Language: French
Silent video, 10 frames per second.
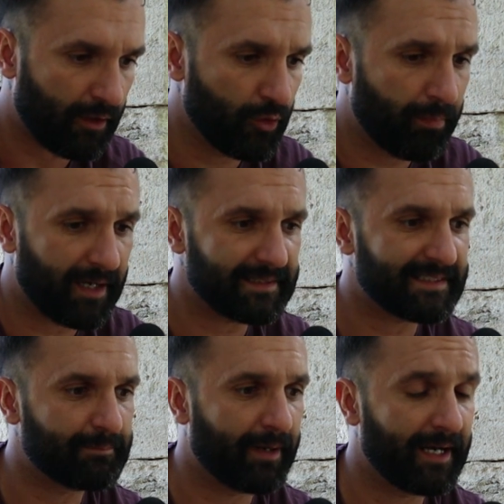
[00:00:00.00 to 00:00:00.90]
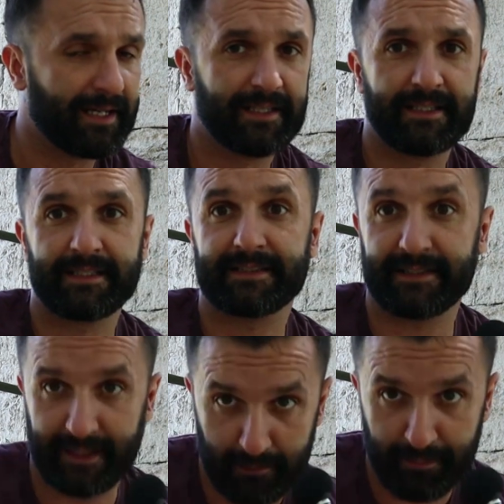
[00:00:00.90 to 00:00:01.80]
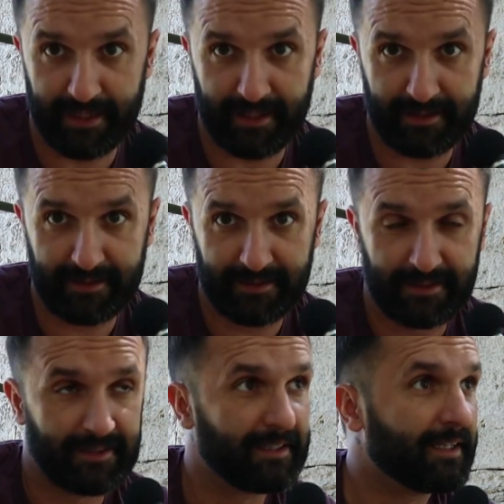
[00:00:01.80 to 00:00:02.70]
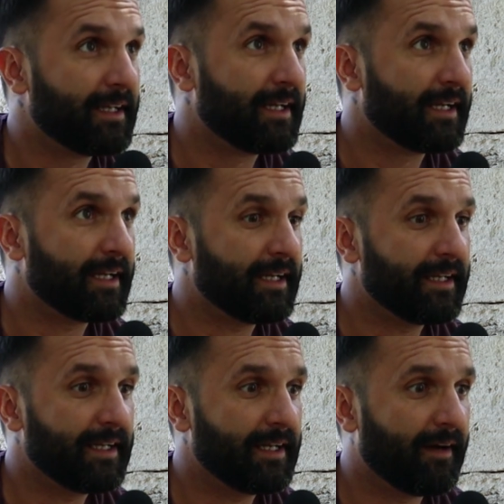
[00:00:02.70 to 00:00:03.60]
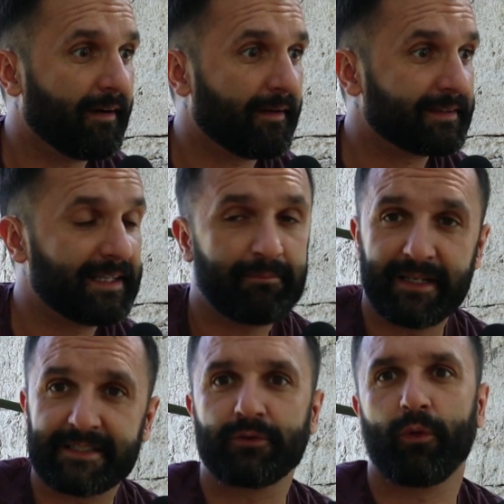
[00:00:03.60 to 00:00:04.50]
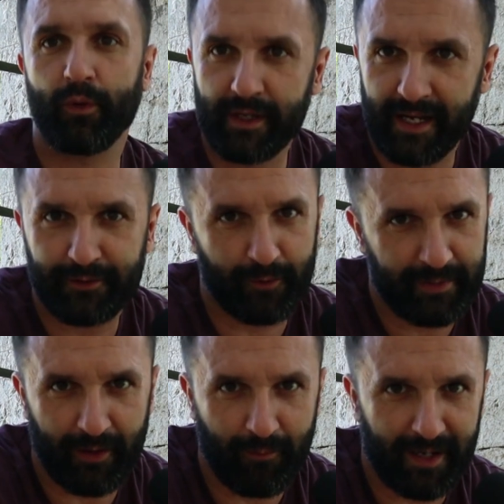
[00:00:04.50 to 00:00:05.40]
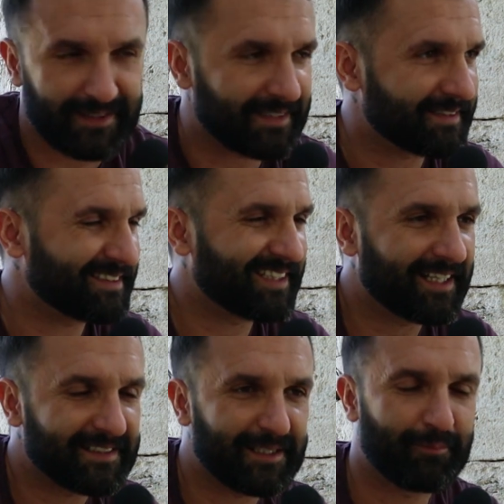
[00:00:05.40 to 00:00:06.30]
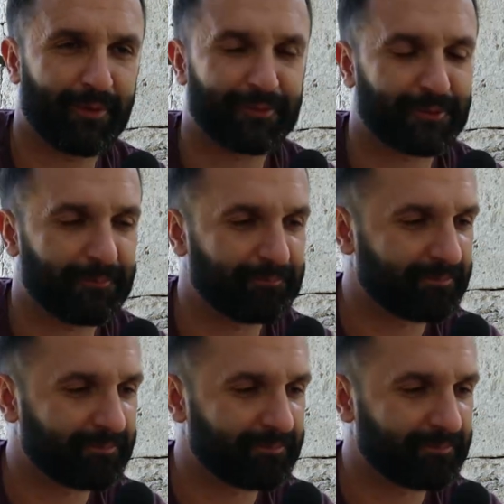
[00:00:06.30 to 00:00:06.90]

Le principal, c'est d'être bien et euh, d'aimer son regard dans le miroir. Ça, c'est très important.